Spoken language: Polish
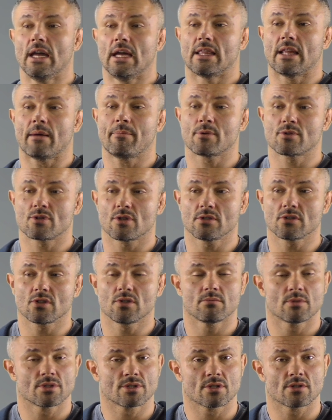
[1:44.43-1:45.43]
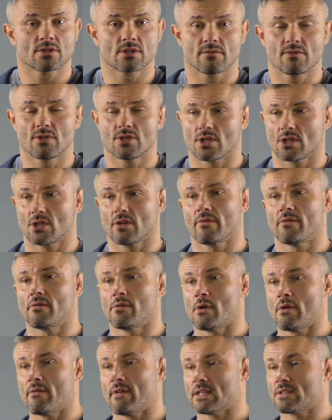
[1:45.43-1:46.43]
Na początku może oczywiście to
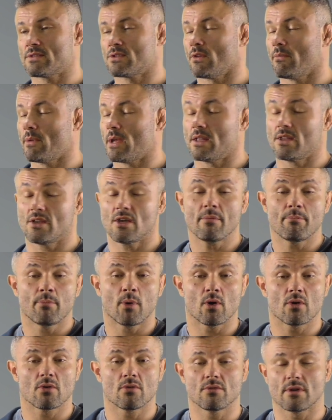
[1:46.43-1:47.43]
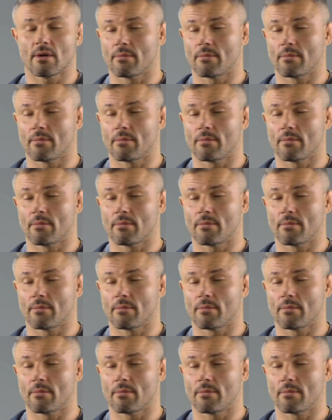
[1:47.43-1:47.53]
wywoływać w tobie niepokój,